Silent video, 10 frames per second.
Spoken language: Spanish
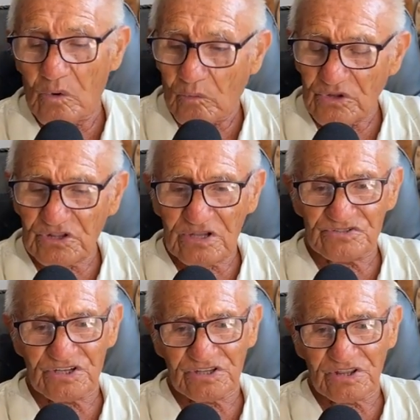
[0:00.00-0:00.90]
no encuentran
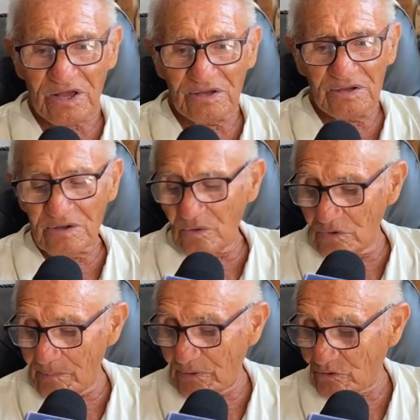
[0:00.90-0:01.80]
cita.
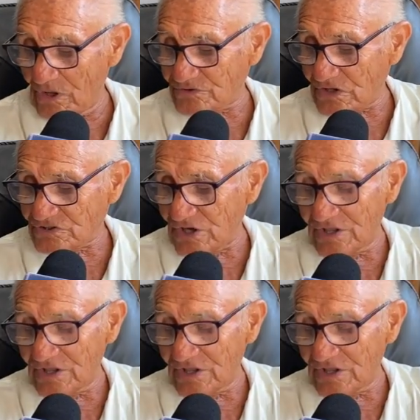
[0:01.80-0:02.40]
Una persona de tercera